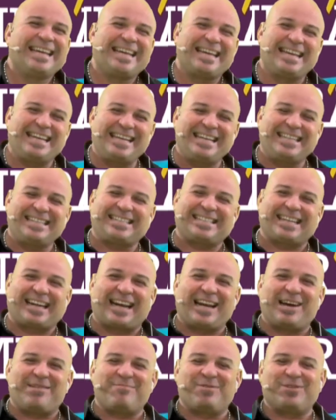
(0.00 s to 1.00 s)
y
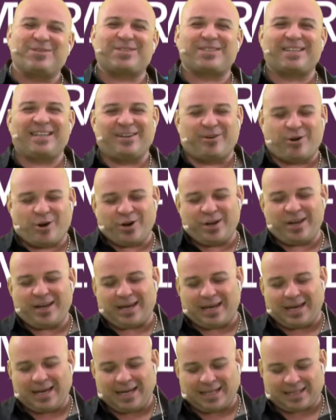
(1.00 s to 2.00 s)
charlamos
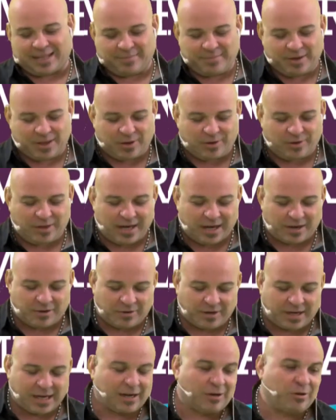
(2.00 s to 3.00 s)
hoy en este mediodía
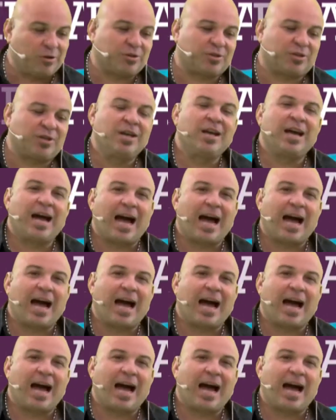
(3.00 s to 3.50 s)
con Carlos